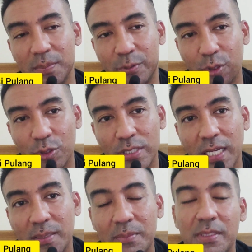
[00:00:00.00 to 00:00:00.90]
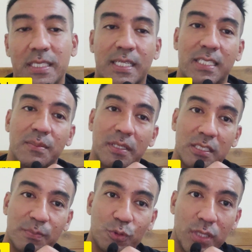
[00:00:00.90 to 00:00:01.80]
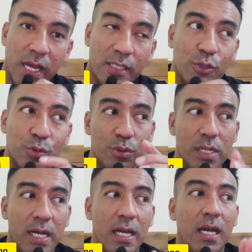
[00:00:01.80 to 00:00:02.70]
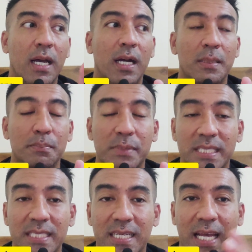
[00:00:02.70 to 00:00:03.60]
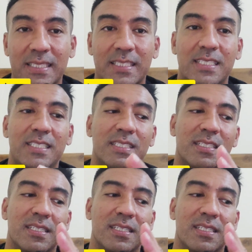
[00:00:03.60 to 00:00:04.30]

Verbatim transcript: program rekalibrasi pulang sudah mendekati